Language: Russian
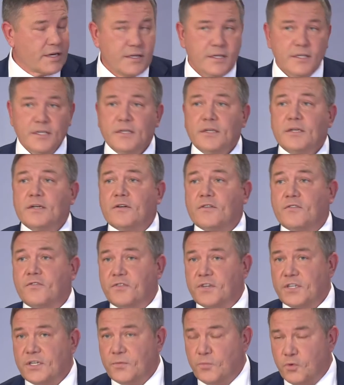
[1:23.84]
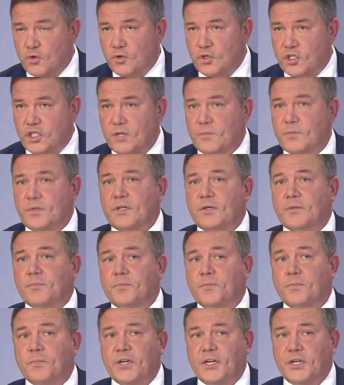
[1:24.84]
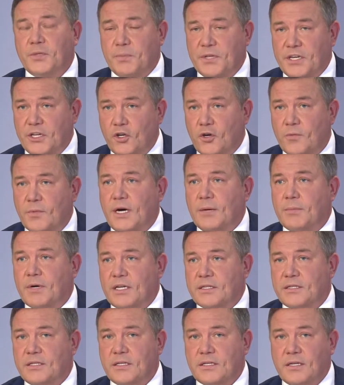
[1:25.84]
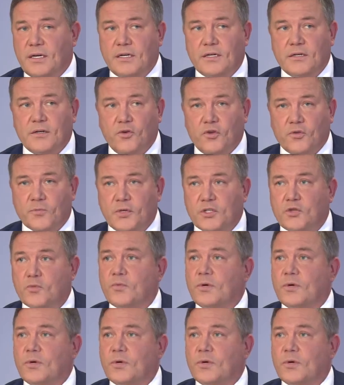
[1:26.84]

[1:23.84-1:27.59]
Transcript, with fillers: отвечаю где-то на 50, 70, до 100 вопросов